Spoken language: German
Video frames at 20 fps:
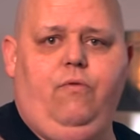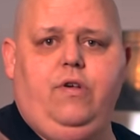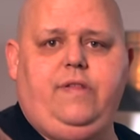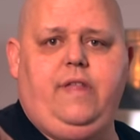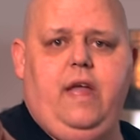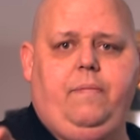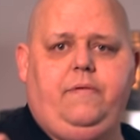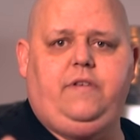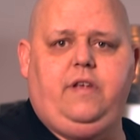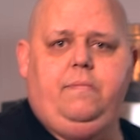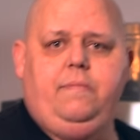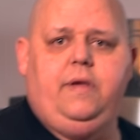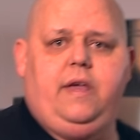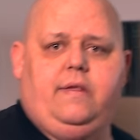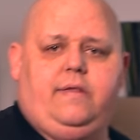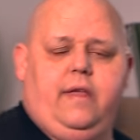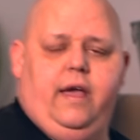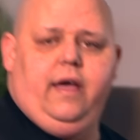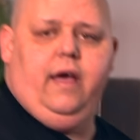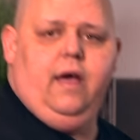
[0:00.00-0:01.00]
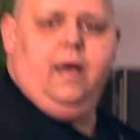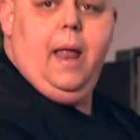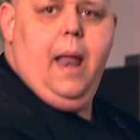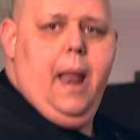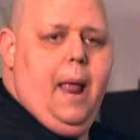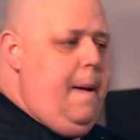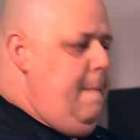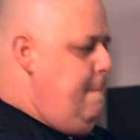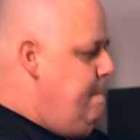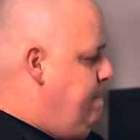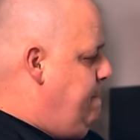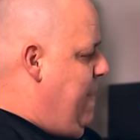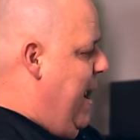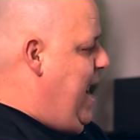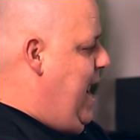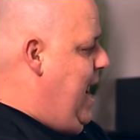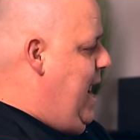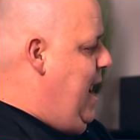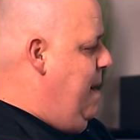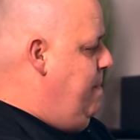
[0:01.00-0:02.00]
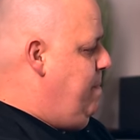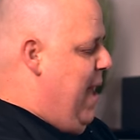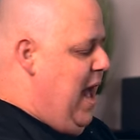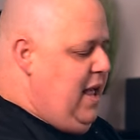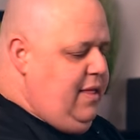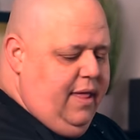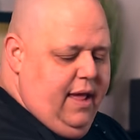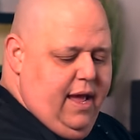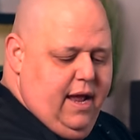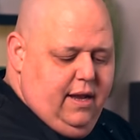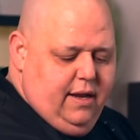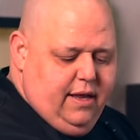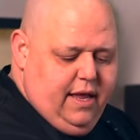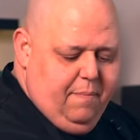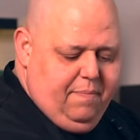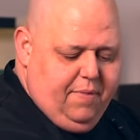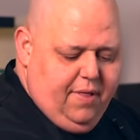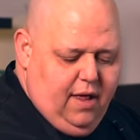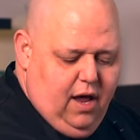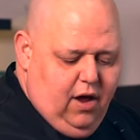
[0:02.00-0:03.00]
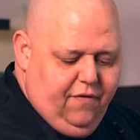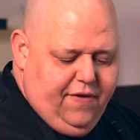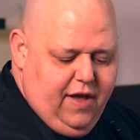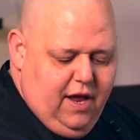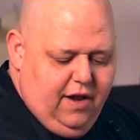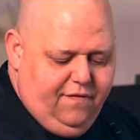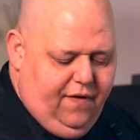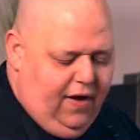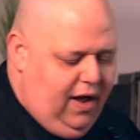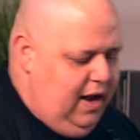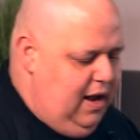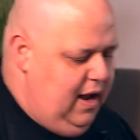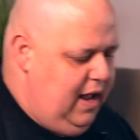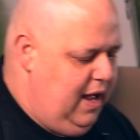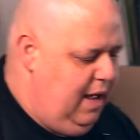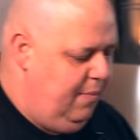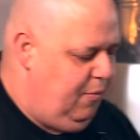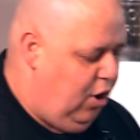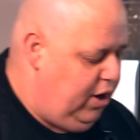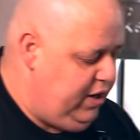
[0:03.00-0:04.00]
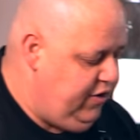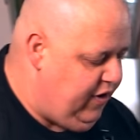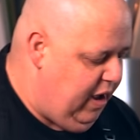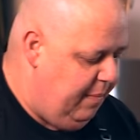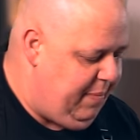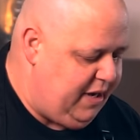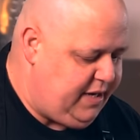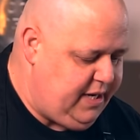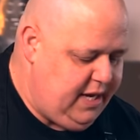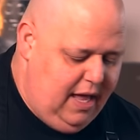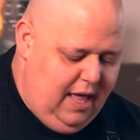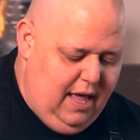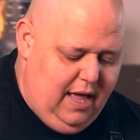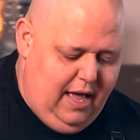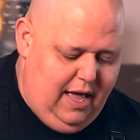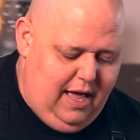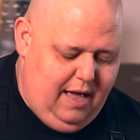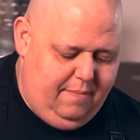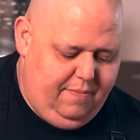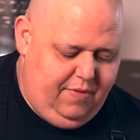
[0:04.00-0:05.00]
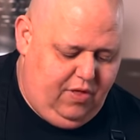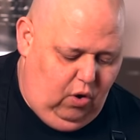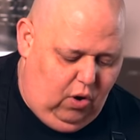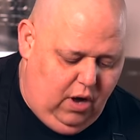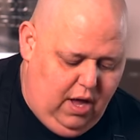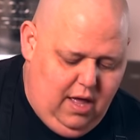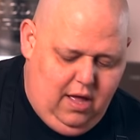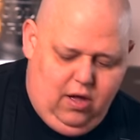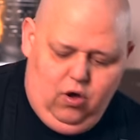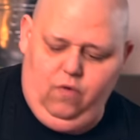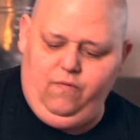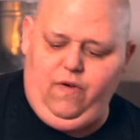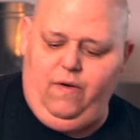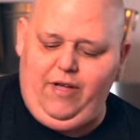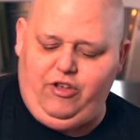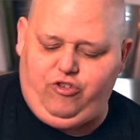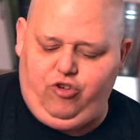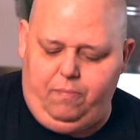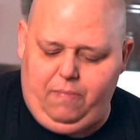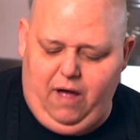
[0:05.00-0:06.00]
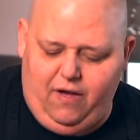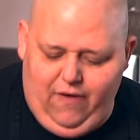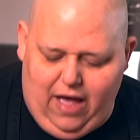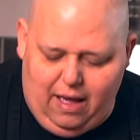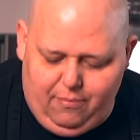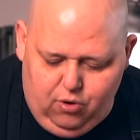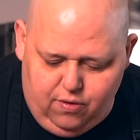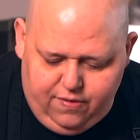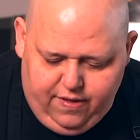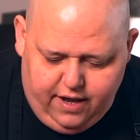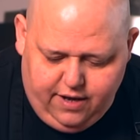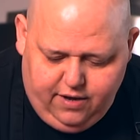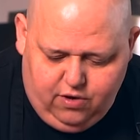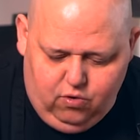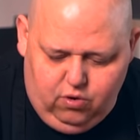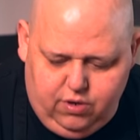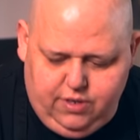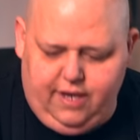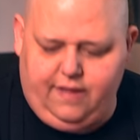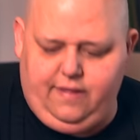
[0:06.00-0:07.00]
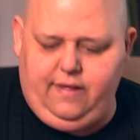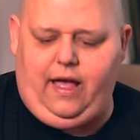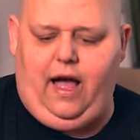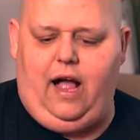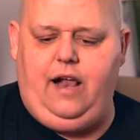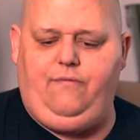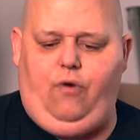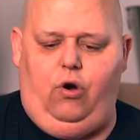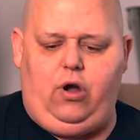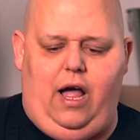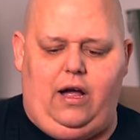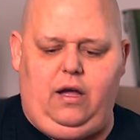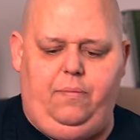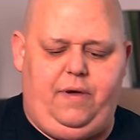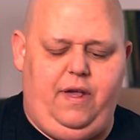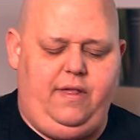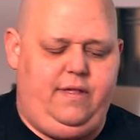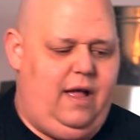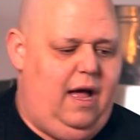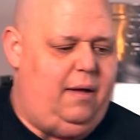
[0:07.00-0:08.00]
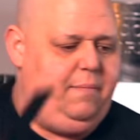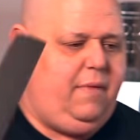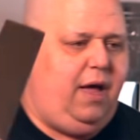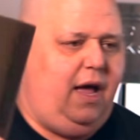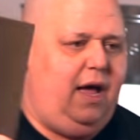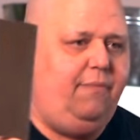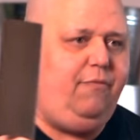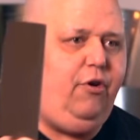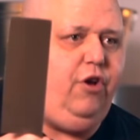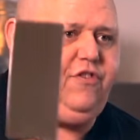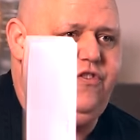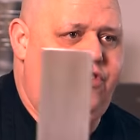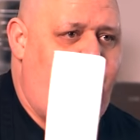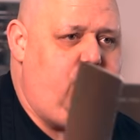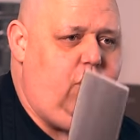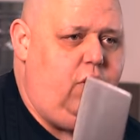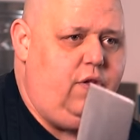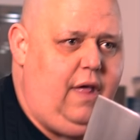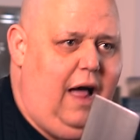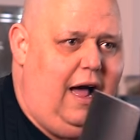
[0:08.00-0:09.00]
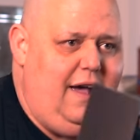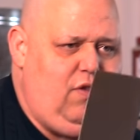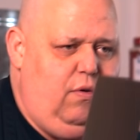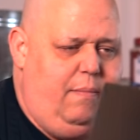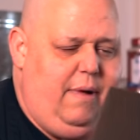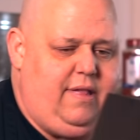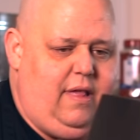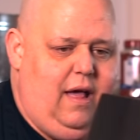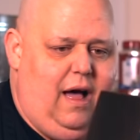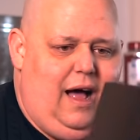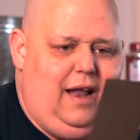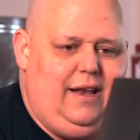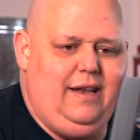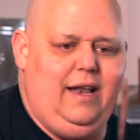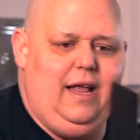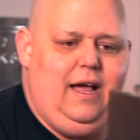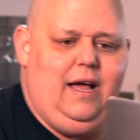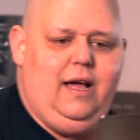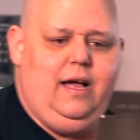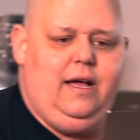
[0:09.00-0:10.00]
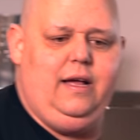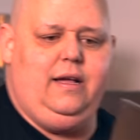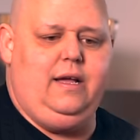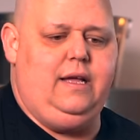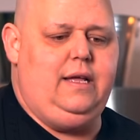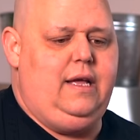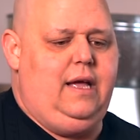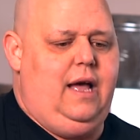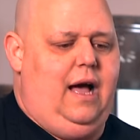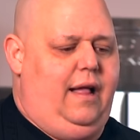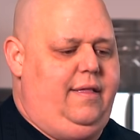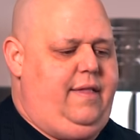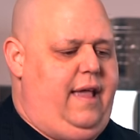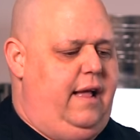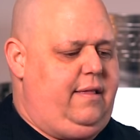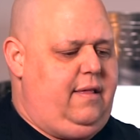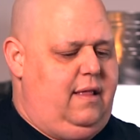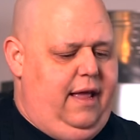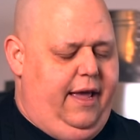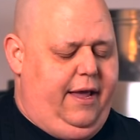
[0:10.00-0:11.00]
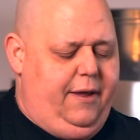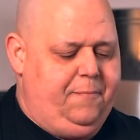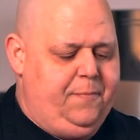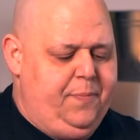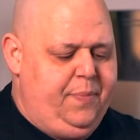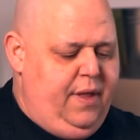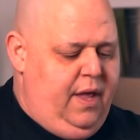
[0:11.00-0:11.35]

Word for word: Wo ist der, Tim? Hier ist der, gell? Bing, Bern 10 gibt es auf jeden Fall ähm, ordentlich Rabatt. Ähm, so, und wenn wir schon bei Werbung sind und diesen geilen Wok angepriesen haben, äh, möchte ich auch noch das Heiso-Messer an, äh, ans Herz legen.